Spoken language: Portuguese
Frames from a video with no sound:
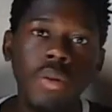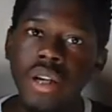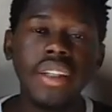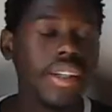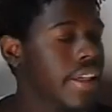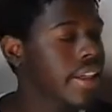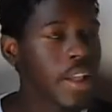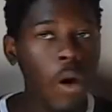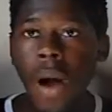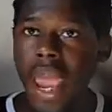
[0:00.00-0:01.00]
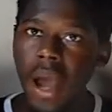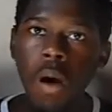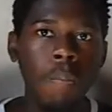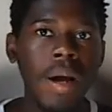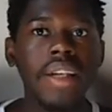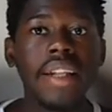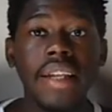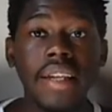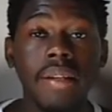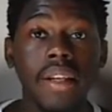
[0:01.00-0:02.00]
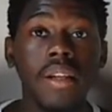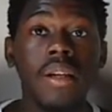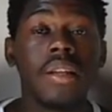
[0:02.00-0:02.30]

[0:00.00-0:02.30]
O Brenner não é o pai da Eleven.